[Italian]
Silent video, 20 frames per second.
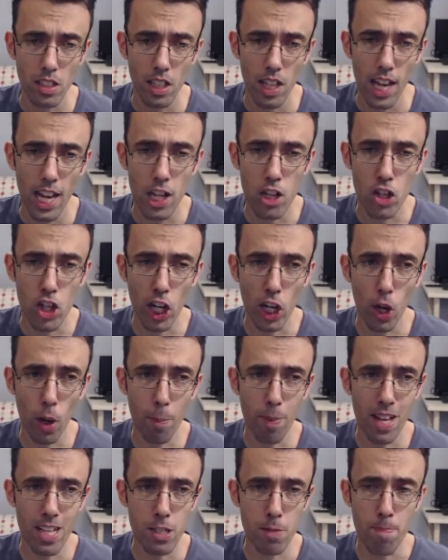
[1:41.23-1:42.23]
Il
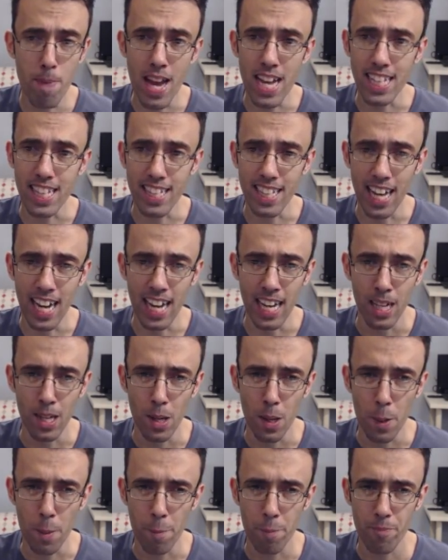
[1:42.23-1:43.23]
ciclope aspetta.
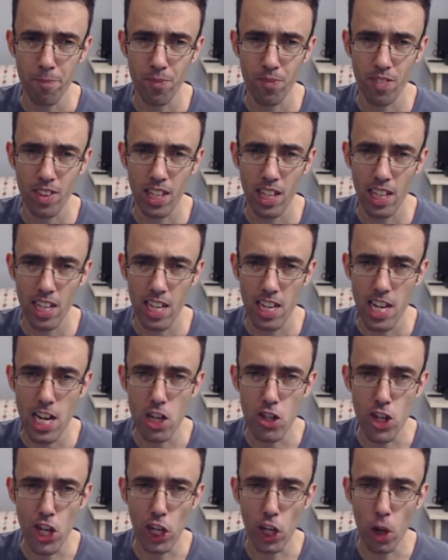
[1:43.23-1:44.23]
Il
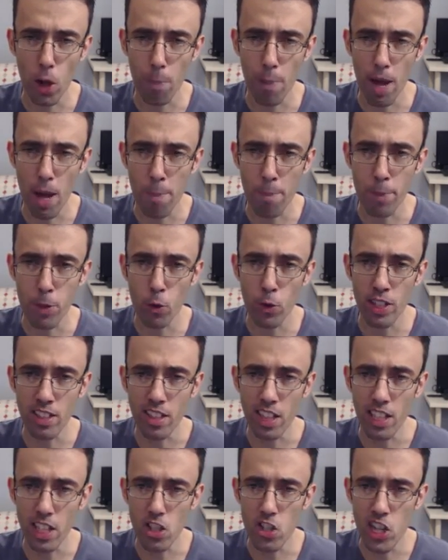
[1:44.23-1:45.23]
ciclope è più
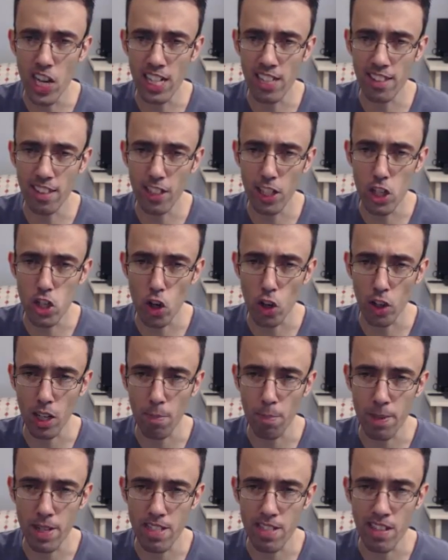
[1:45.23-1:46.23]
intelligente di ciò che
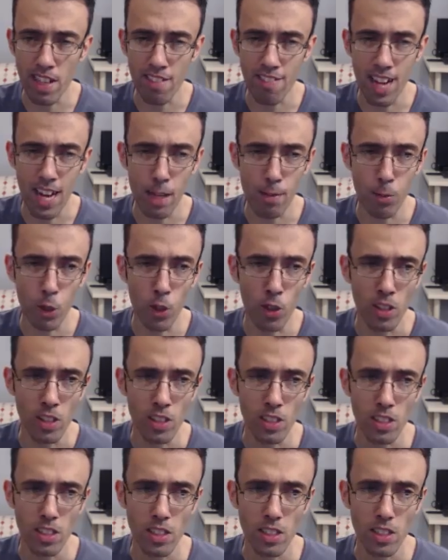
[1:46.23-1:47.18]
pensavamo.